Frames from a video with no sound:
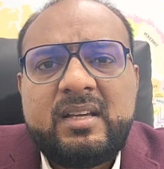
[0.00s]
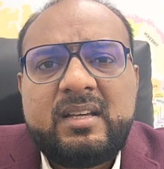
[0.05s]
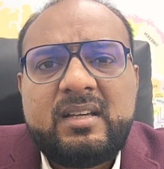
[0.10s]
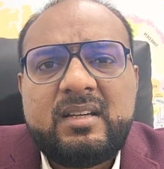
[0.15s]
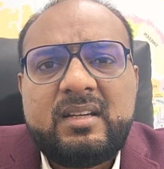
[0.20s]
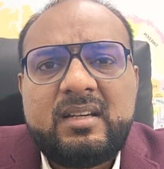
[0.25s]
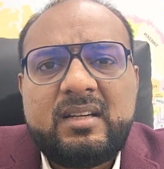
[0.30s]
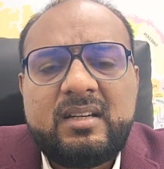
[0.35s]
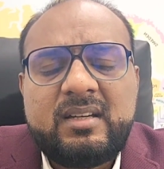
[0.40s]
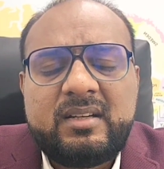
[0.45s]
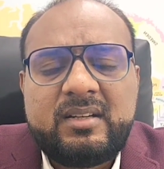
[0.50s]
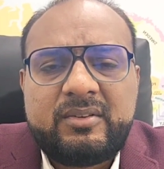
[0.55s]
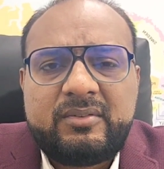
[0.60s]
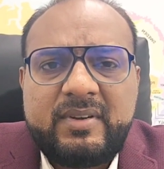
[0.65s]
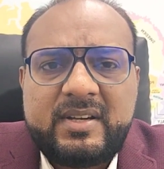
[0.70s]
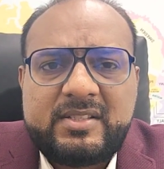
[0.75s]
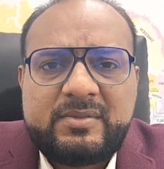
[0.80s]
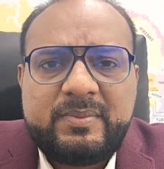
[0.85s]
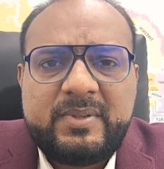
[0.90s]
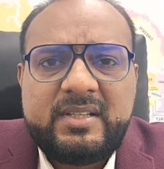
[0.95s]

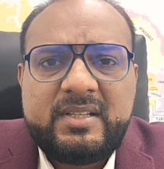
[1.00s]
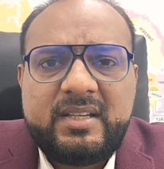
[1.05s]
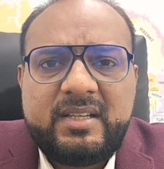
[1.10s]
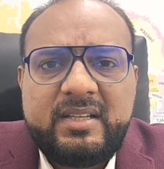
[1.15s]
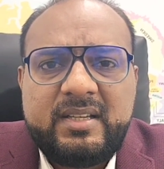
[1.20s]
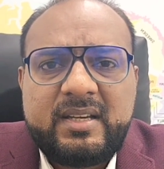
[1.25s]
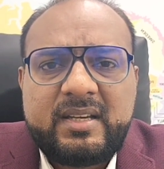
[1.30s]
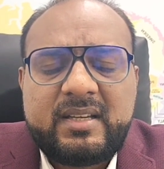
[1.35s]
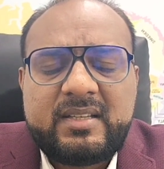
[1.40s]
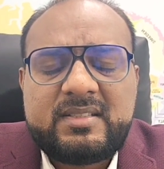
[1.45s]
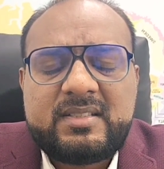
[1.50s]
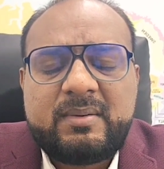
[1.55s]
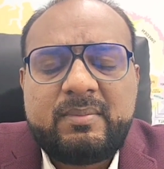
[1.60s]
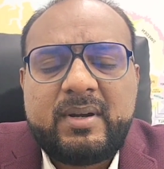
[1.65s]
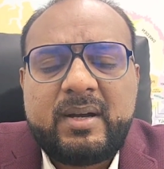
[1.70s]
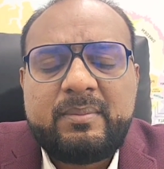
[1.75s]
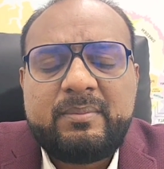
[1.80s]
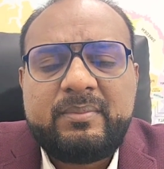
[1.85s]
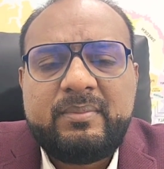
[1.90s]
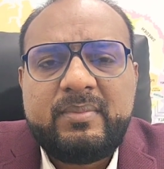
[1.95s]
रिक्वेस्ट भी यही है कि जब
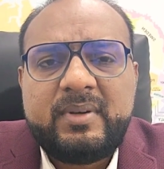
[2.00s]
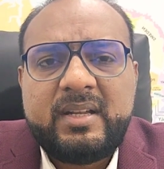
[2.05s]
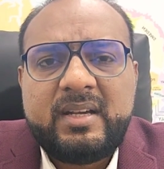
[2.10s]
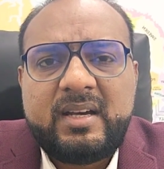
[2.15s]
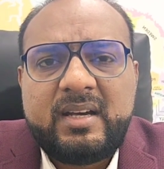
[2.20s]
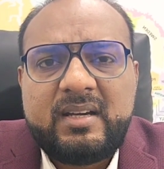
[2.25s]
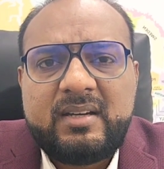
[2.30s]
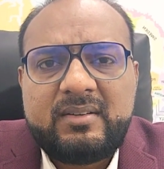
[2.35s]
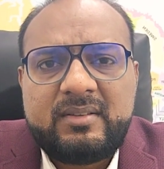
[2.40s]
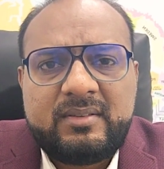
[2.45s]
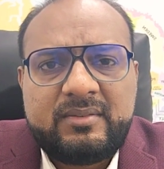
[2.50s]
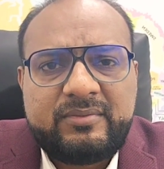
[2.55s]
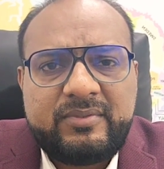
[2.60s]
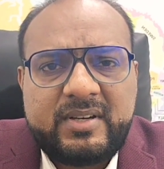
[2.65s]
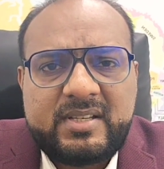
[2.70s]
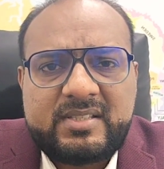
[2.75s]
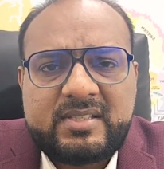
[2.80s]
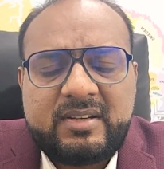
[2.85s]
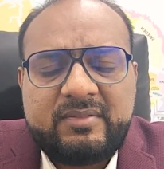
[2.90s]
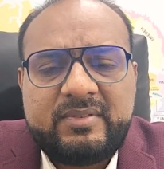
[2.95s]
आप नया
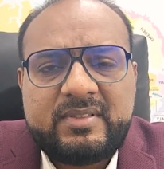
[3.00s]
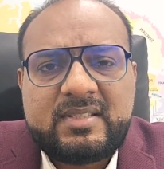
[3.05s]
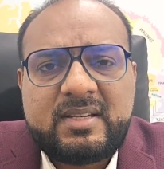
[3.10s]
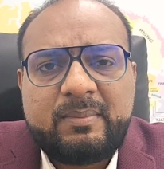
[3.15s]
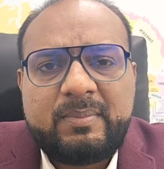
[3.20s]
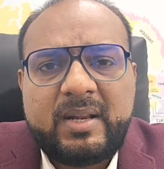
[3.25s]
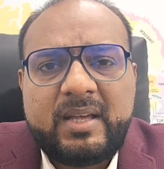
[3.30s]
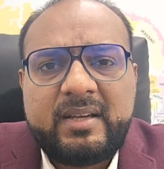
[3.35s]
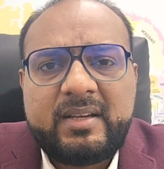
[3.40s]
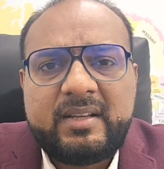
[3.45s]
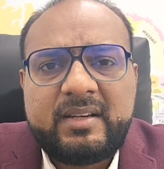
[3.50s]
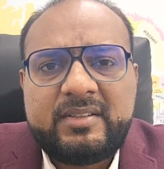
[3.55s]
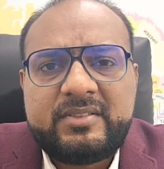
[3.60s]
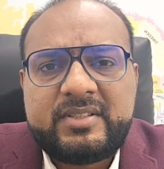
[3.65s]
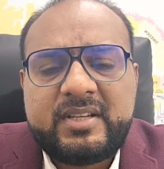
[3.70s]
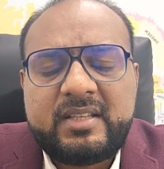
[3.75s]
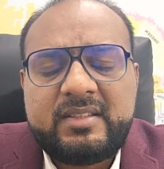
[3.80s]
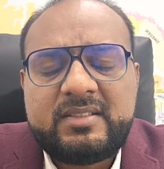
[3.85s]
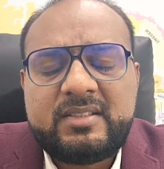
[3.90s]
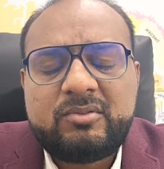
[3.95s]
फर्स्ट टाइम वीज़ा अप्लाई करें
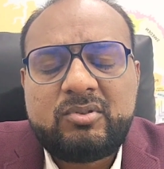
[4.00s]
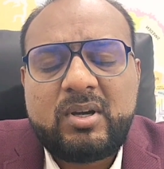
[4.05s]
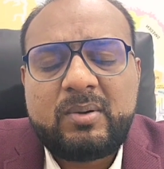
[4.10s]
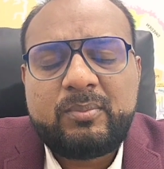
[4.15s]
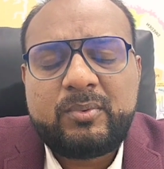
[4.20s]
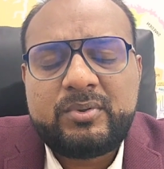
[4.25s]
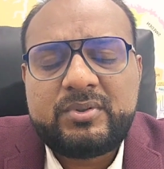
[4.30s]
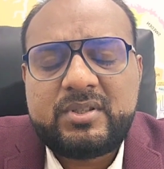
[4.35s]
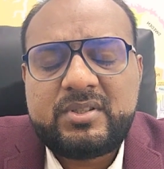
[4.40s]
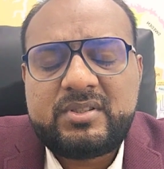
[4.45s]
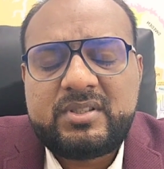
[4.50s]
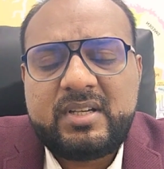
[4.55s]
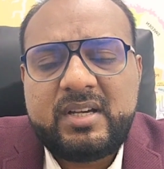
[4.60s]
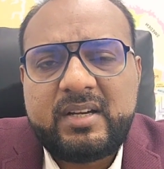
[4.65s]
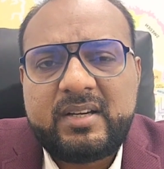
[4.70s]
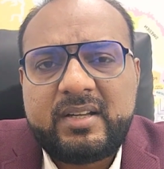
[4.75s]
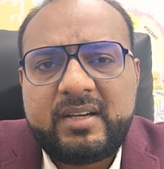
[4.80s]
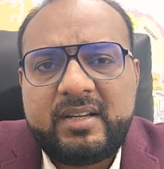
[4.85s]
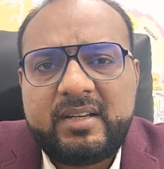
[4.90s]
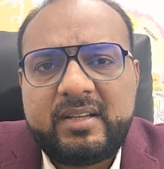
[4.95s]
शहजन तो आप कोशिश क्या
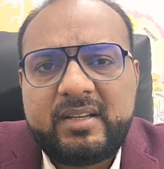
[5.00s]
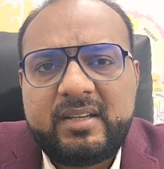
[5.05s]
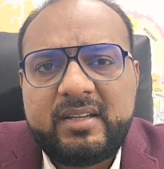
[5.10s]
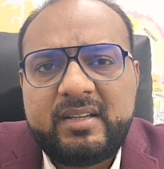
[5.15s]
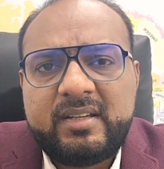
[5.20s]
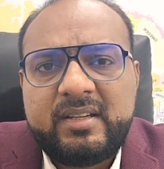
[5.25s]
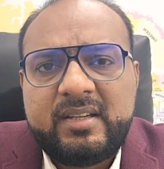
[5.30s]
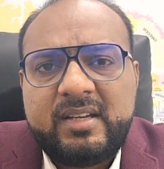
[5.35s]
करें कि